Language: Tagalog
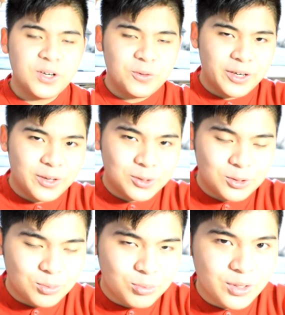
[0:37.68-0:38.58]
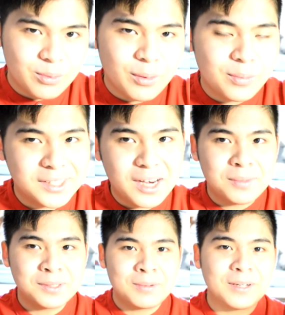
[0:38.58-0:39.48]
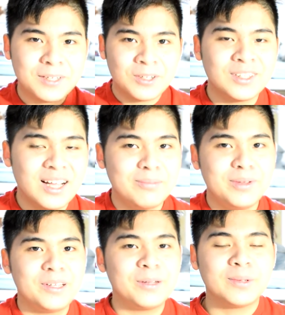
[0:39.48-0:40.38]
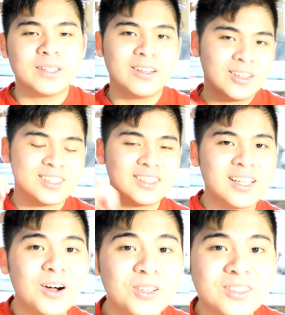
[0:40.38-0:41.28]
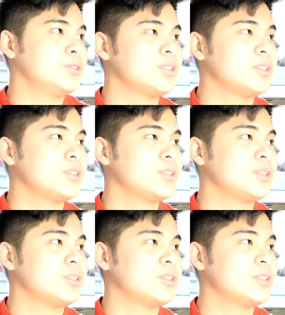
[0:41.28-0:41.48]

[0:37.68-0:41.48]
unang-una gusto ko muna magpasalamat sa Panginoon dahil binigyan pa tayo ng isang taon.